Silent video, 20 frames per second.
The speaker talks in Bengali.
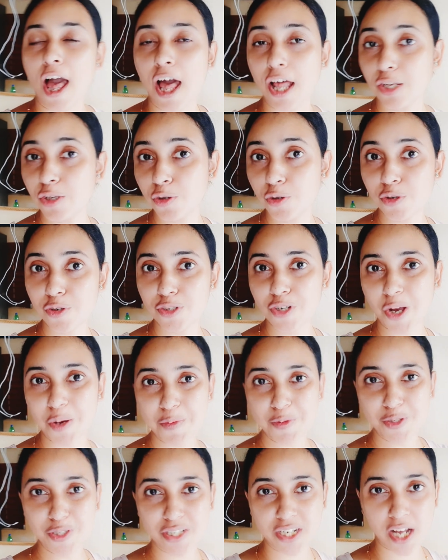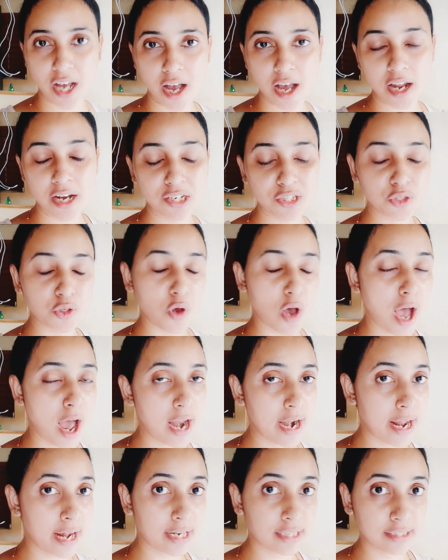হ্যালো নমস্কার তো
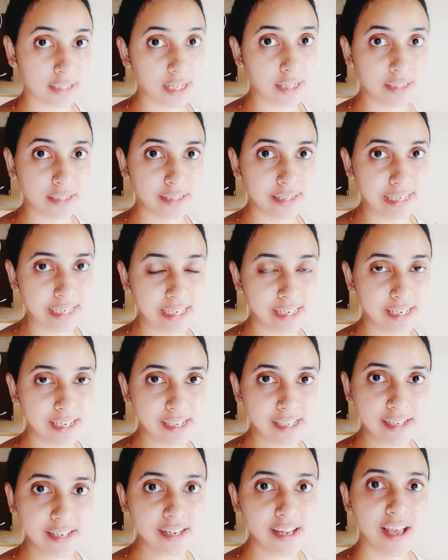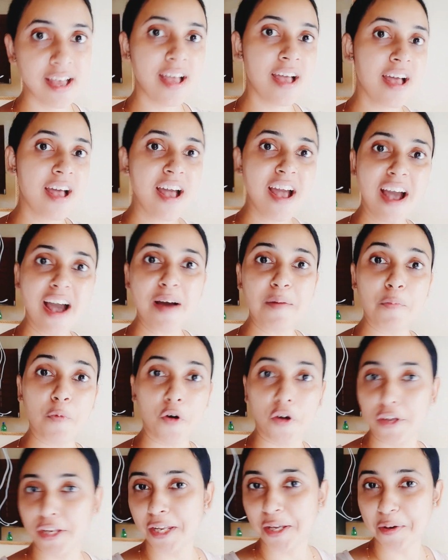আর একটা দিন
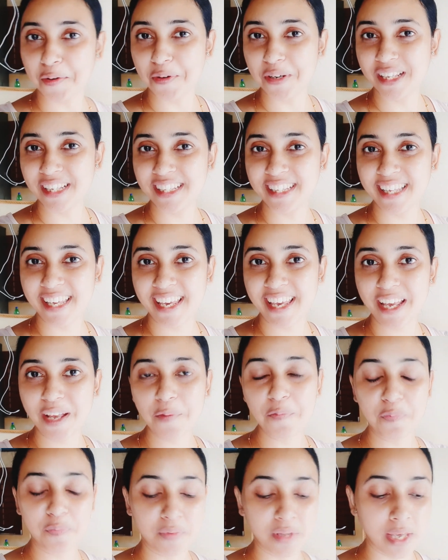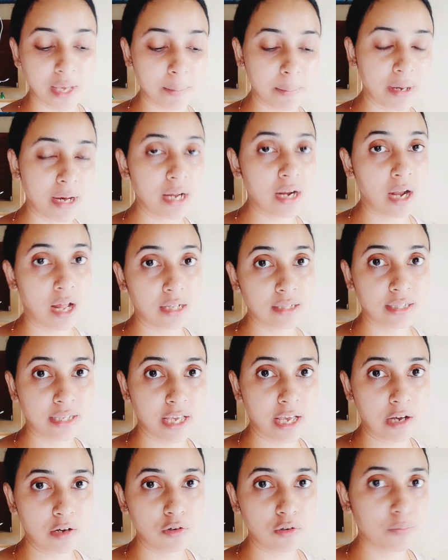ময়নাগুড়িতে এবার আজকে
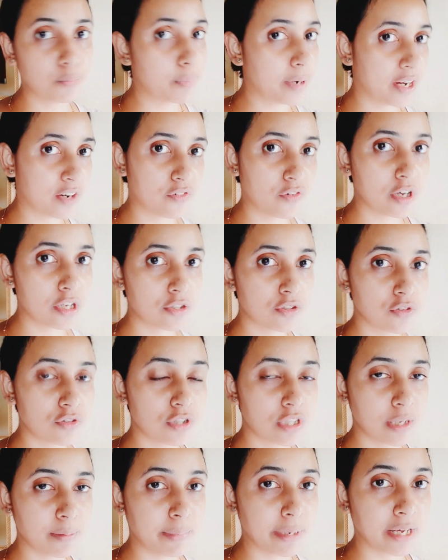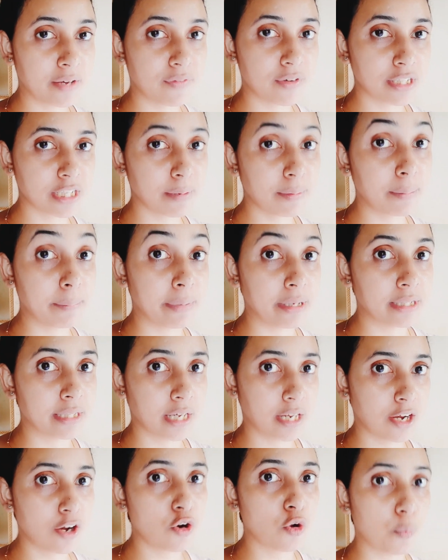এখন ব্রেকফাস্ট হচ্ছে ব্রেকফাস্ট আমি
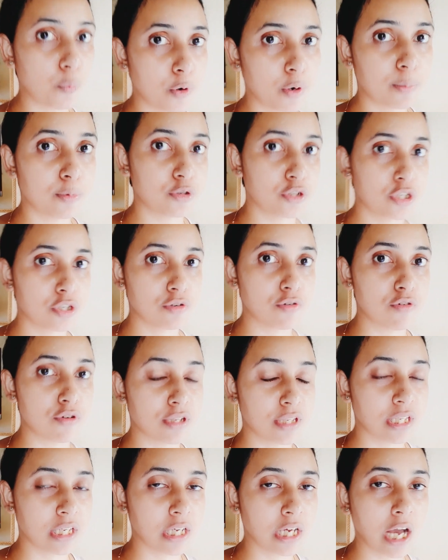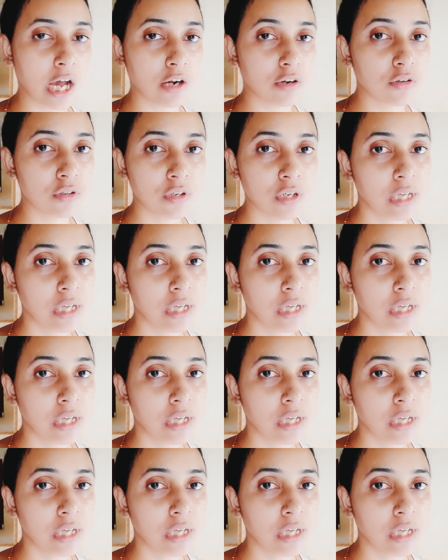বিছানার উপর বসে করছি কারণ